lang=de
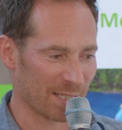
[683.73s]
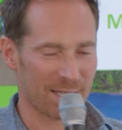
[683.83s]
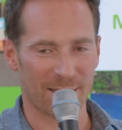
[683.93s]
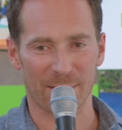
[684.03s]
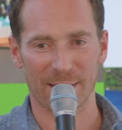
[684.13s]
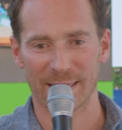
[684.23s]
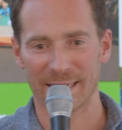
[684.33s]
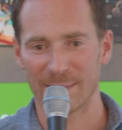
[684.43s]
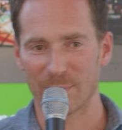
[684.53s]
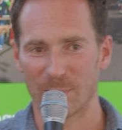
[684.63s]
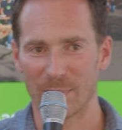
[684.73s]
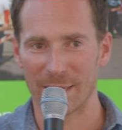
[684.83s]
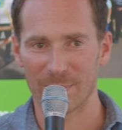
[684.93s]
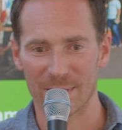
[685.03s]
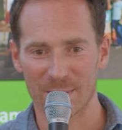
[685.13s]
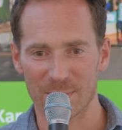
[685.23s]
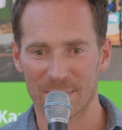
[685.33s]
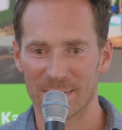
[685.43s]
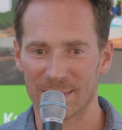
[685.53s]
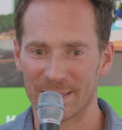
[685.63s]
Das ist auch ein, ein Problem, das
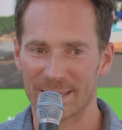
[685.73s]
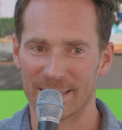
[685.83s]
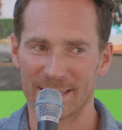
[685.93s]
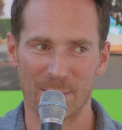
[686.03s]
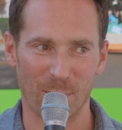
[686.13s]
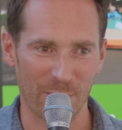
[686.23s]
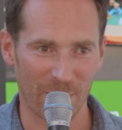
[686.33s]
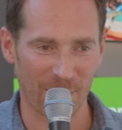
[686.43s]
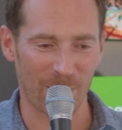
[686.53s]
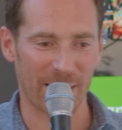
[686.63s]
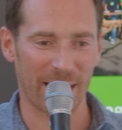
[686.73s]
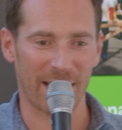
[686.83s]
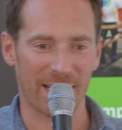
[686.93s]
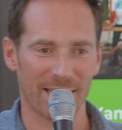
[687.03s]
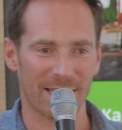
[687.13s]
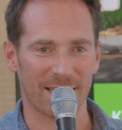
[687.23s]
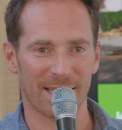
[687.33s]
uns äh, sehr häufig begegnet,